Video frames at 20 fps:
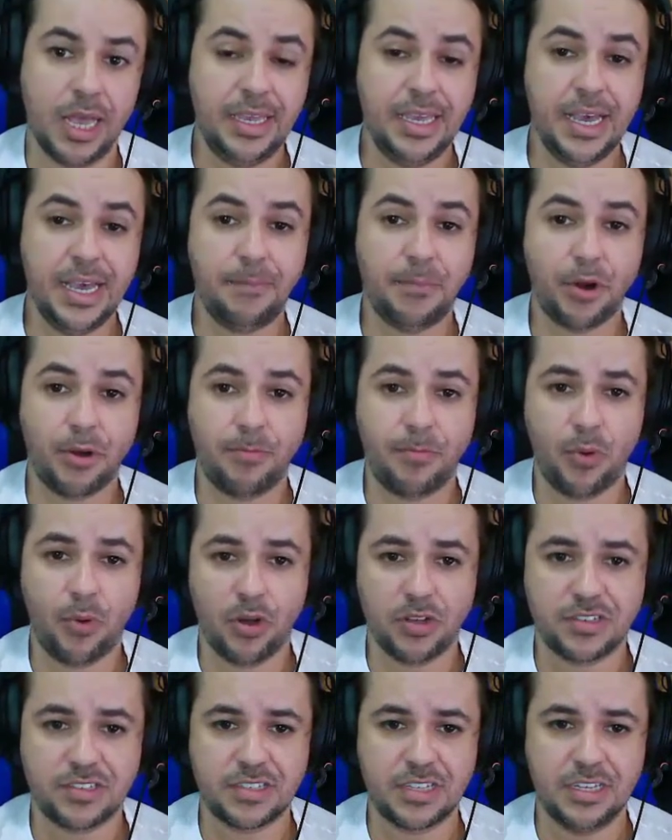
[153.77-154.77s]
E a
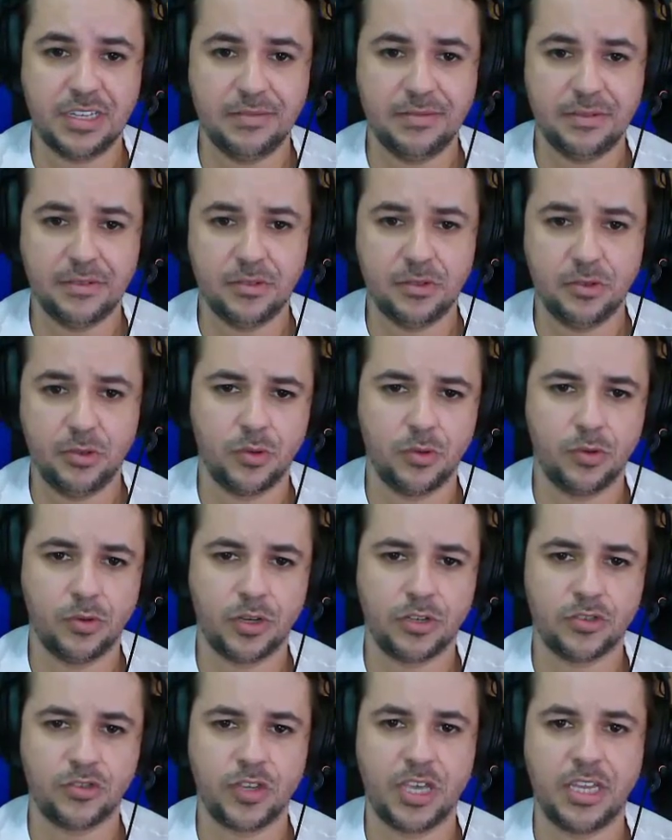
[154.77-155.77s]
proposta
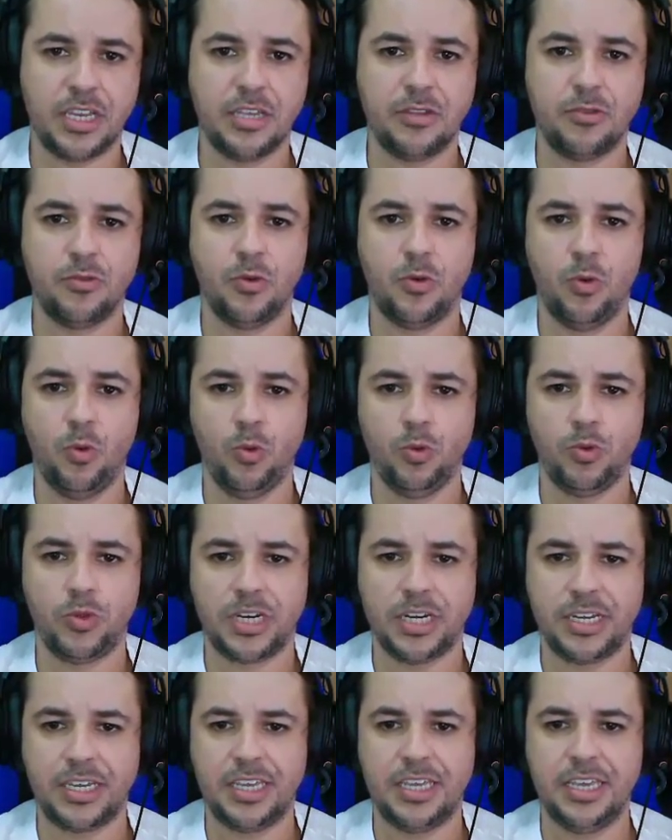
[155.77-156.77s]
do nosso querido
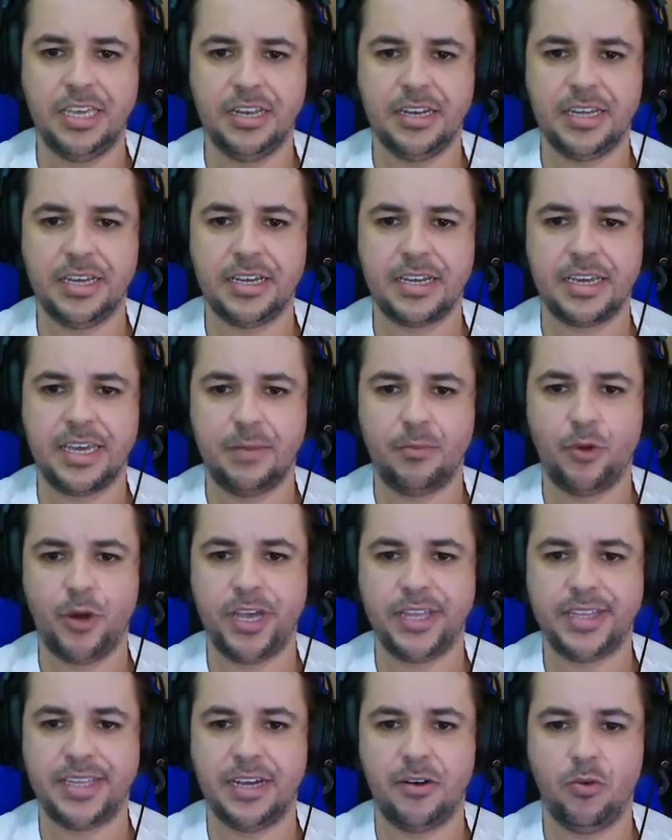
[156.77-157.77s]
Ultra aqui, né, que é a
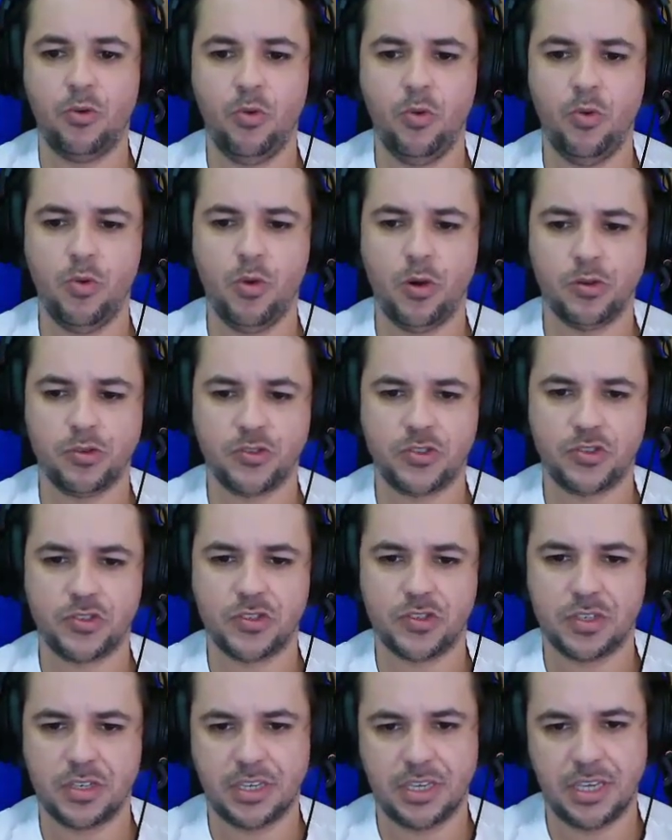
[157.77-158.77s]
moeda
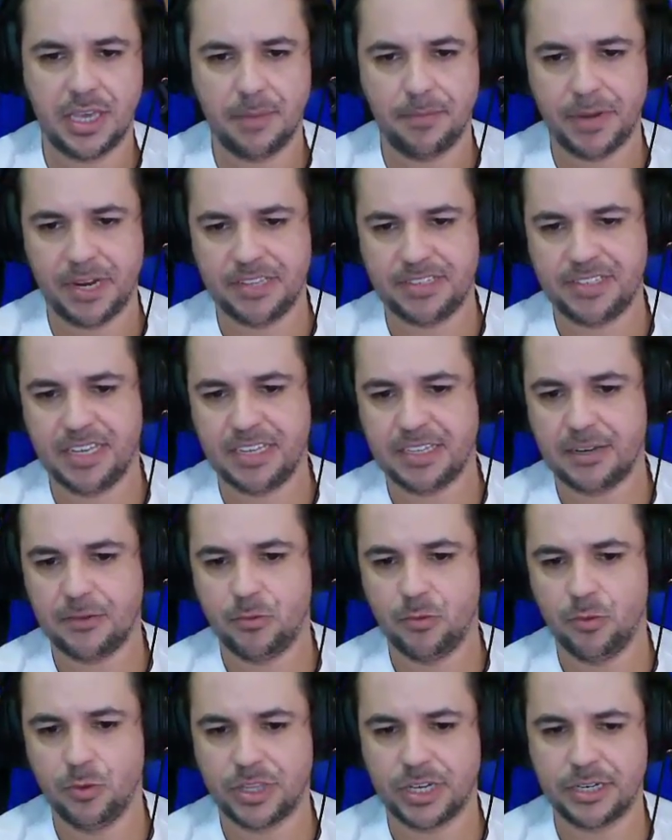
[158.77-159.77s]
UOS, que representa
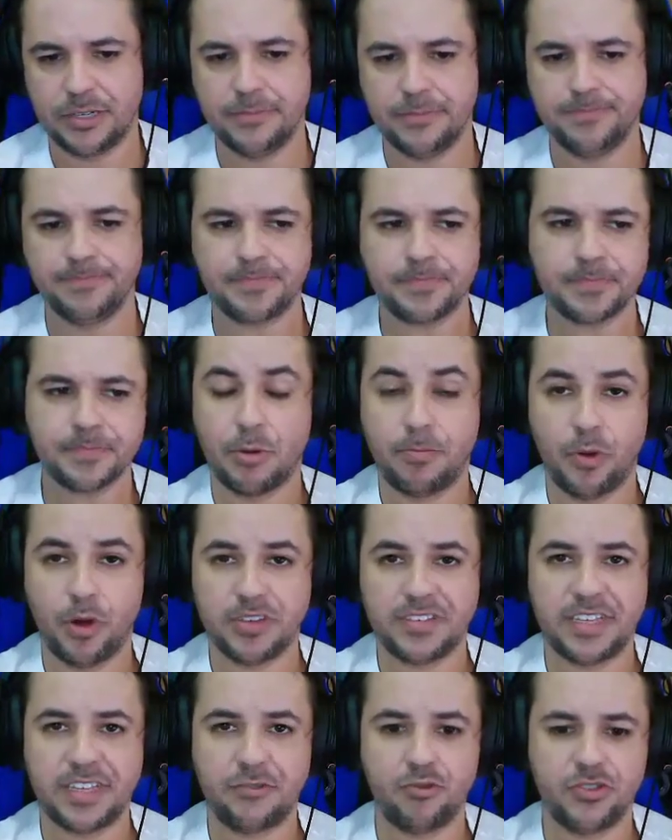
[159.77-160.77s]
a Ultra, a
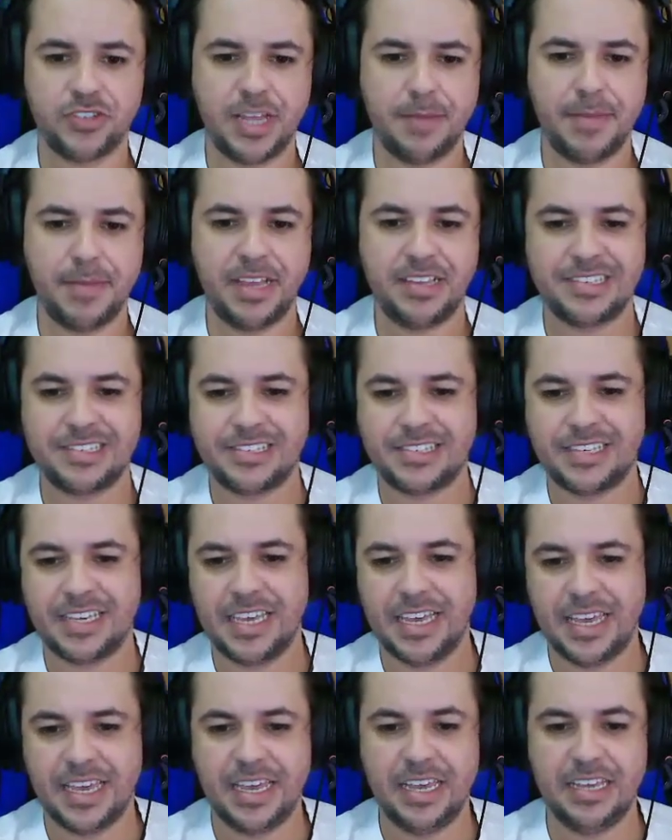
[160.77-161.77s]
proposta é justamente
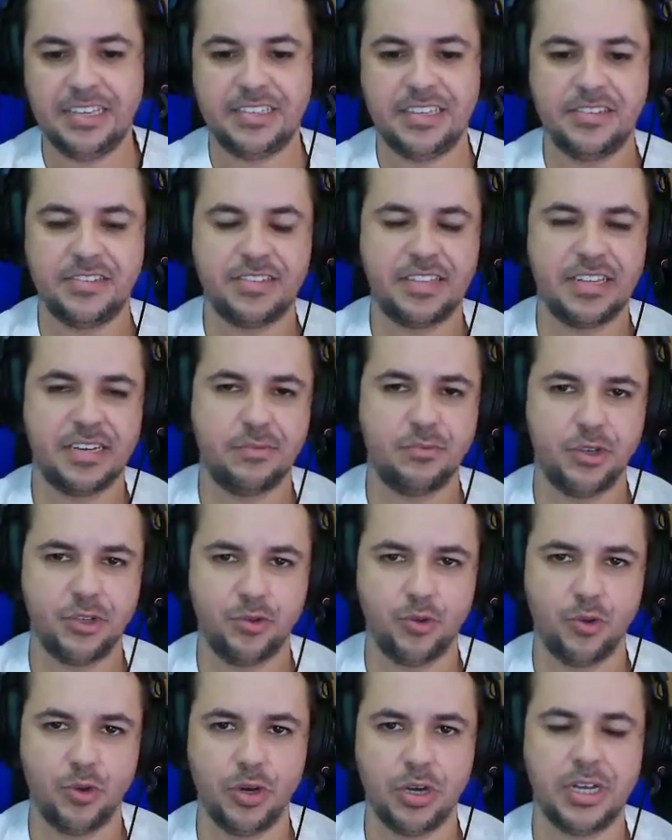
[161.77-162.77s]
ser esse
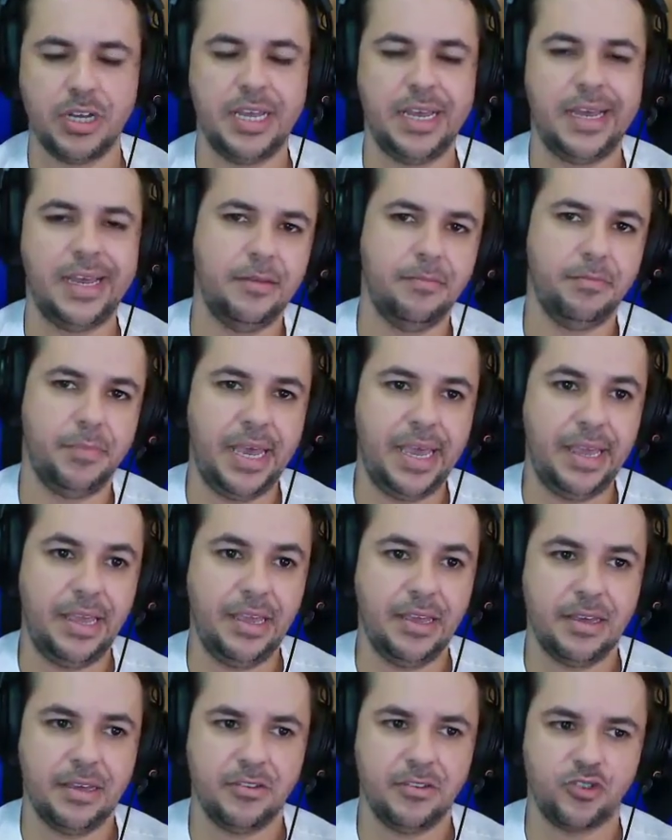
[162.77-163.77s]
distribuidor
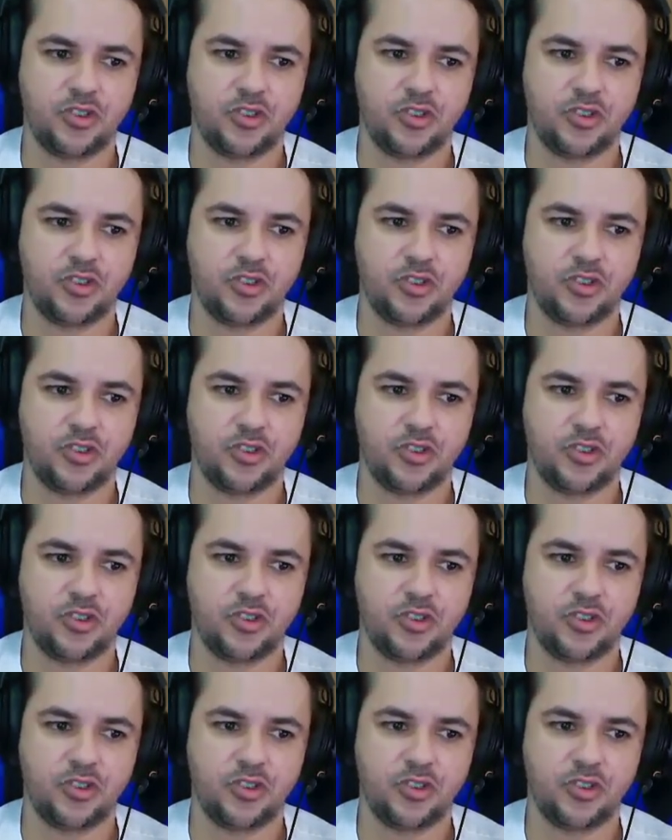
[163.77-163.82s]
também,